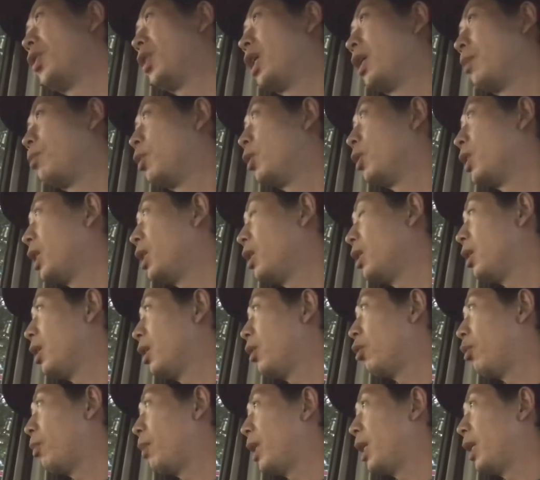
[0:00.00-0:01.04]
がもう全然
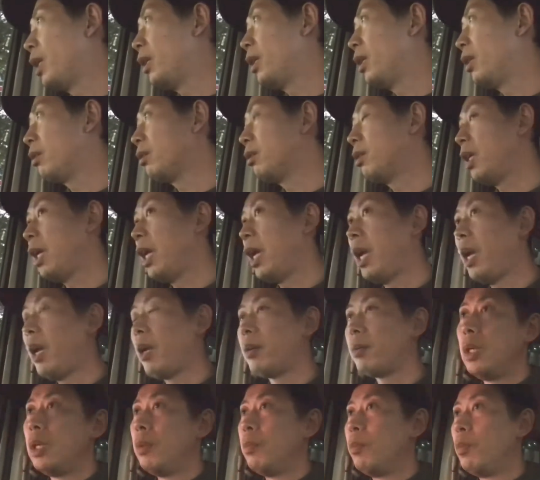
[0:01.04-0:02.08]
止められなくて
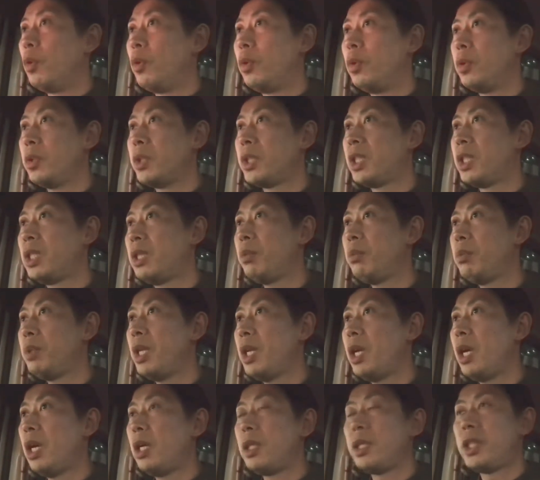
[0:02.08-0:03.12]
もう渋
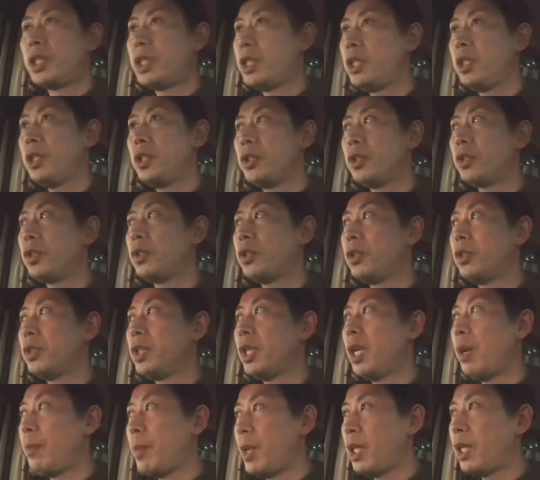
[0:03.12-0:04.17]
谷新宿
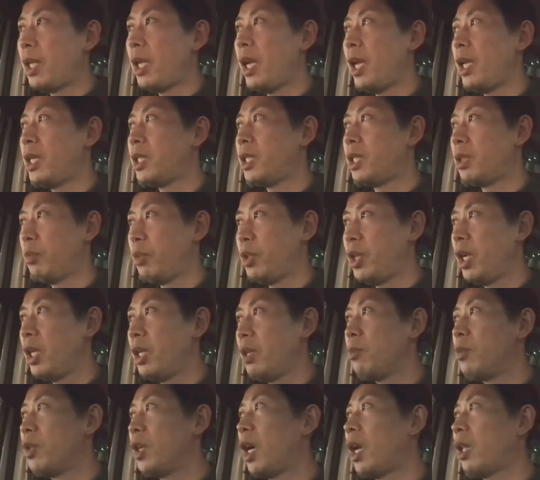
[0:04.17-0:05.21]
やめて渋谷
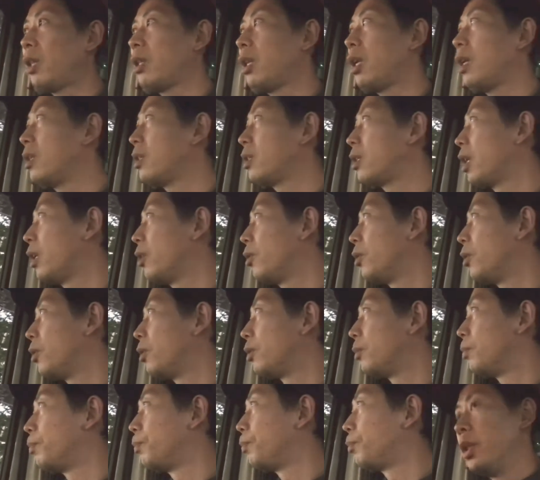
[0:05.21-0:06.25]
に向かったんですけど
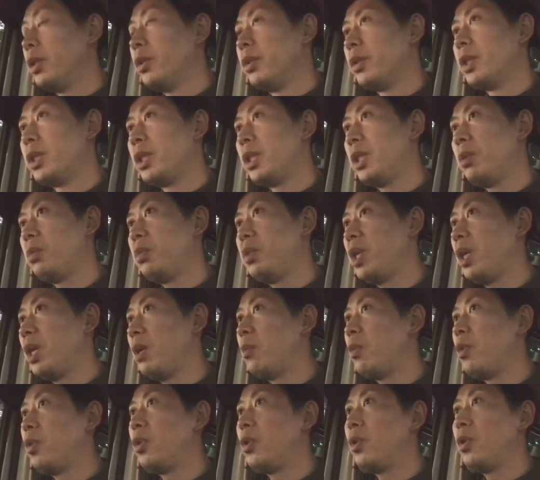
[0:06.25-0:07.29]
渋谷
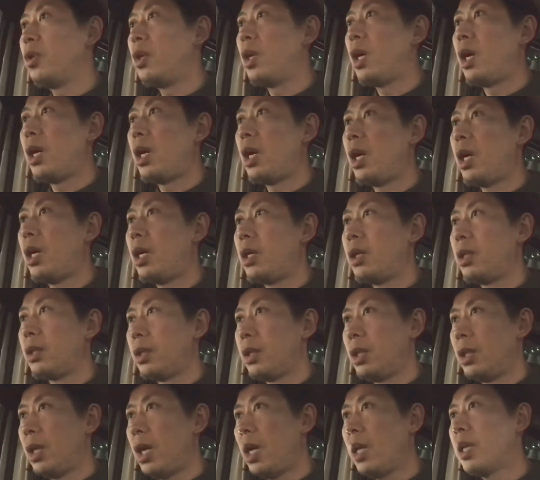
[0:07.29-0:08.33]
も
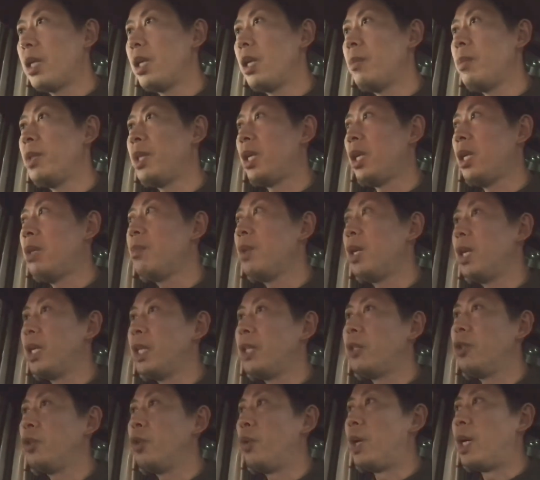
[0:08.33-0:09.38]
諦めて今い
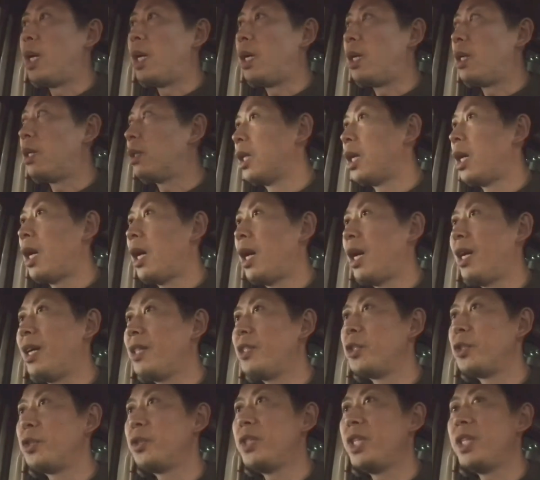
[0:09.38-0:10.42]
るのは原
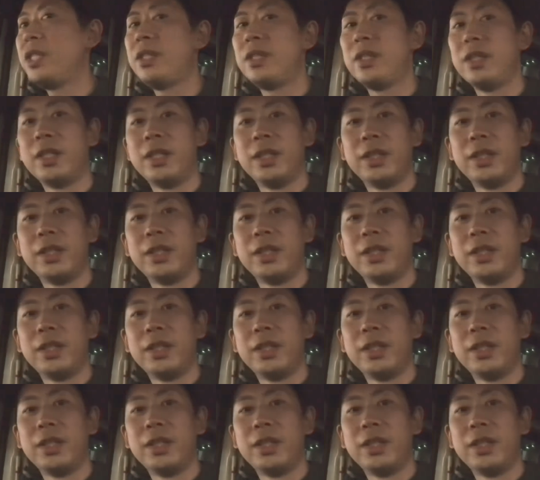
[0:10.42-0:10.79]
宿です